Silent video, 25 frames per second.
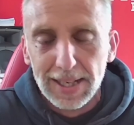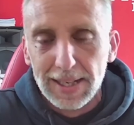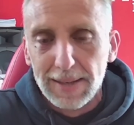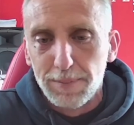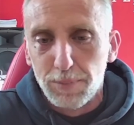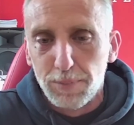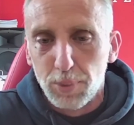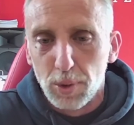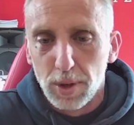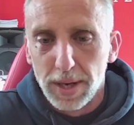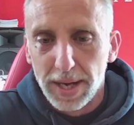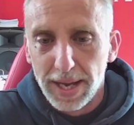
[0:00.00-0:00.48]

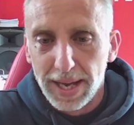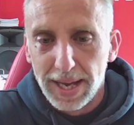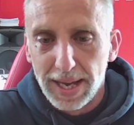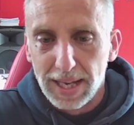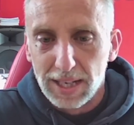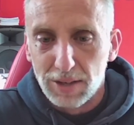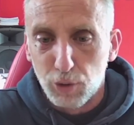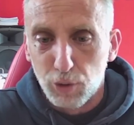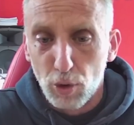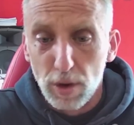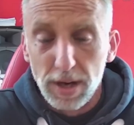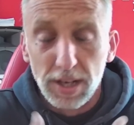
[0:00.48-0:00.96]
pues
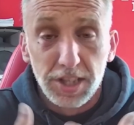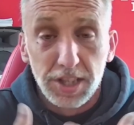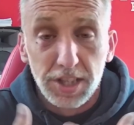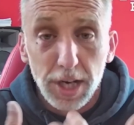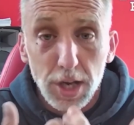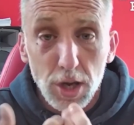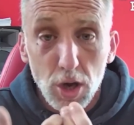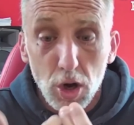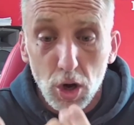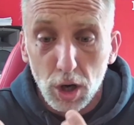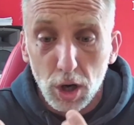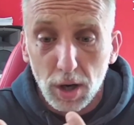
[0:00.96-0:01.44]
fue el
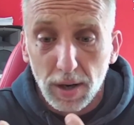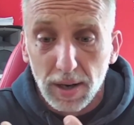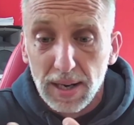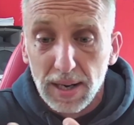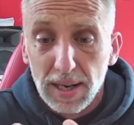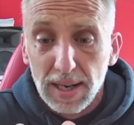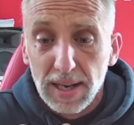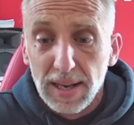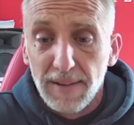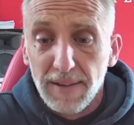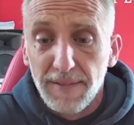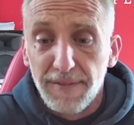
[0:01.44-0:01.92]
señor
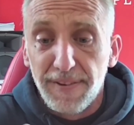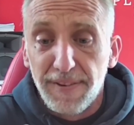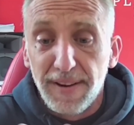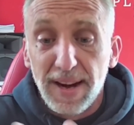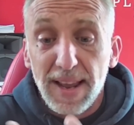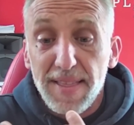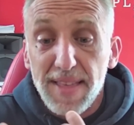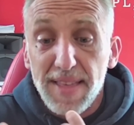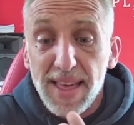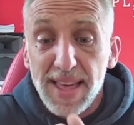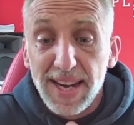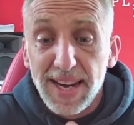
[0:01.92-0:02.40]

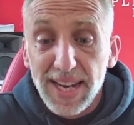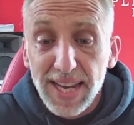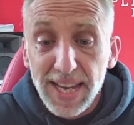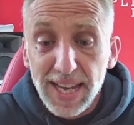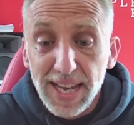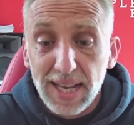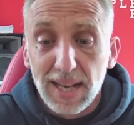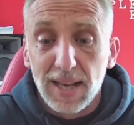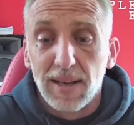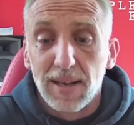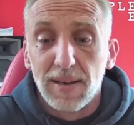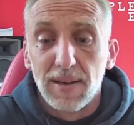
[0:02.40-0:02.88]

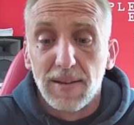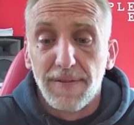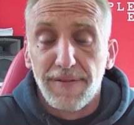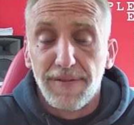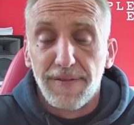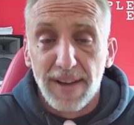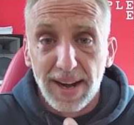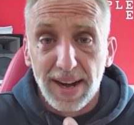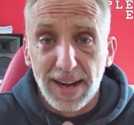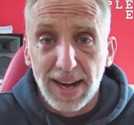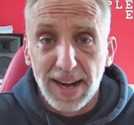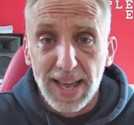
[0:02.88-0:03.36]
Frederic
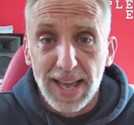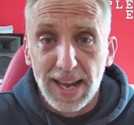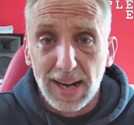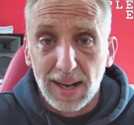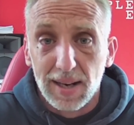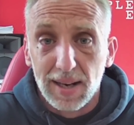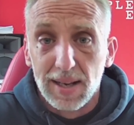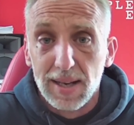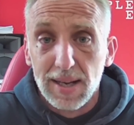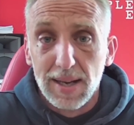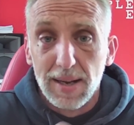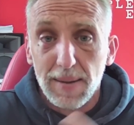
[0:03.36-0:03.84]
Ferrer
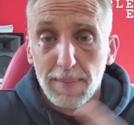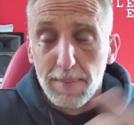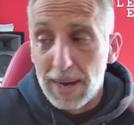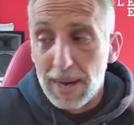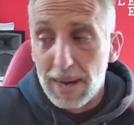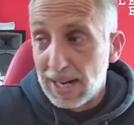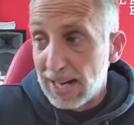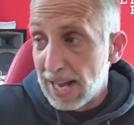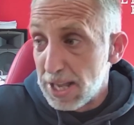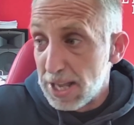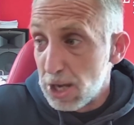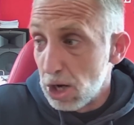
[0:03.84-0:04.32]

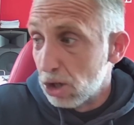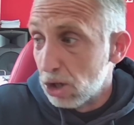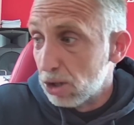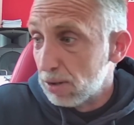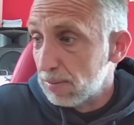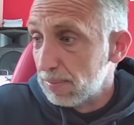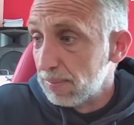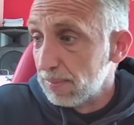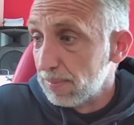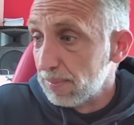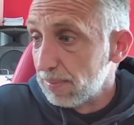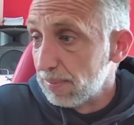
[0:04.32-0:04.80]
Vargalló,
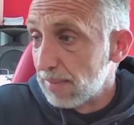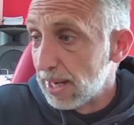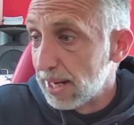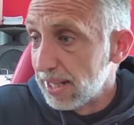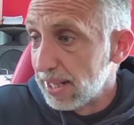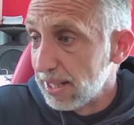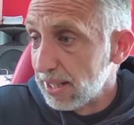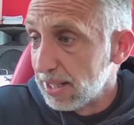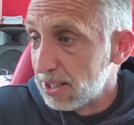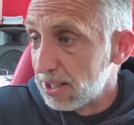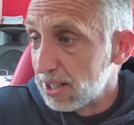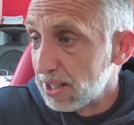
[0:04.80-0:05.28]

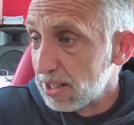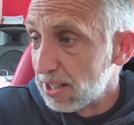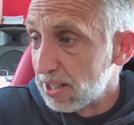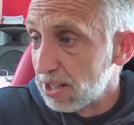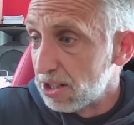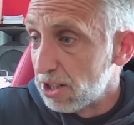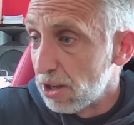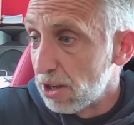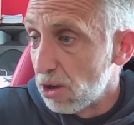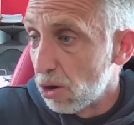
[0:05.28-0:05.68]
¿vale? Es este señor de